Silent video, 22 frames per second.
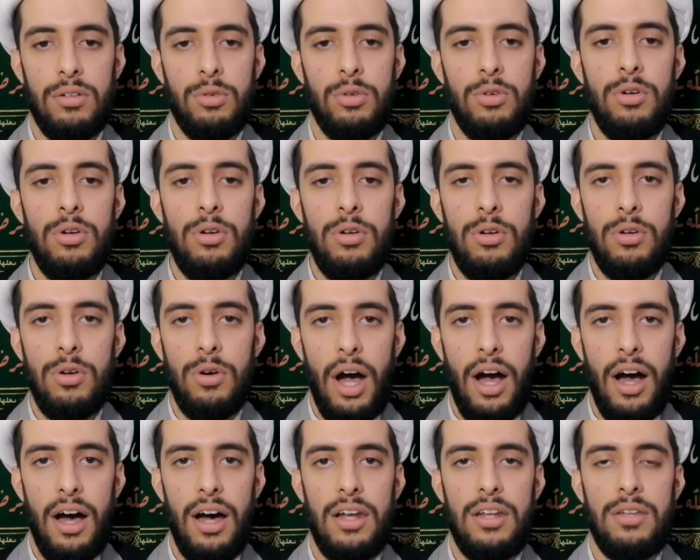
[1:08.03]
كل
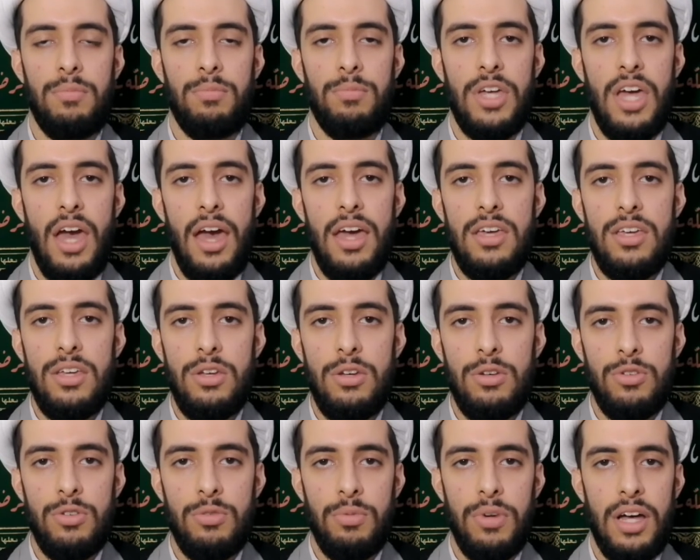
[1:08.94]
عالم
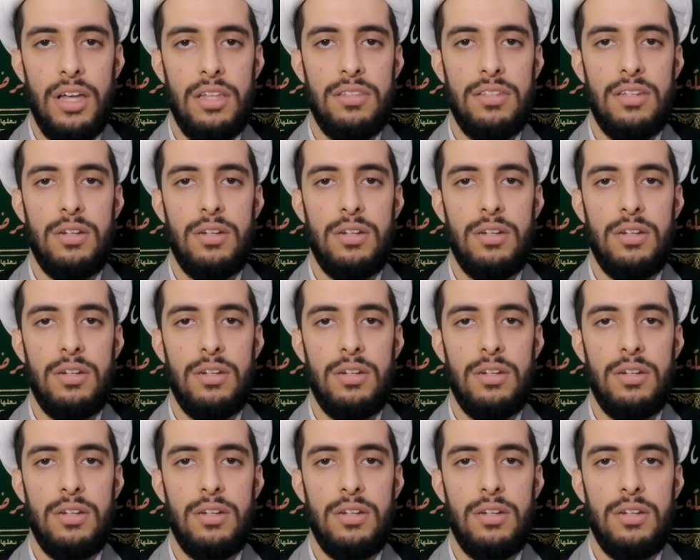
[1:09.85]
بأي شبهة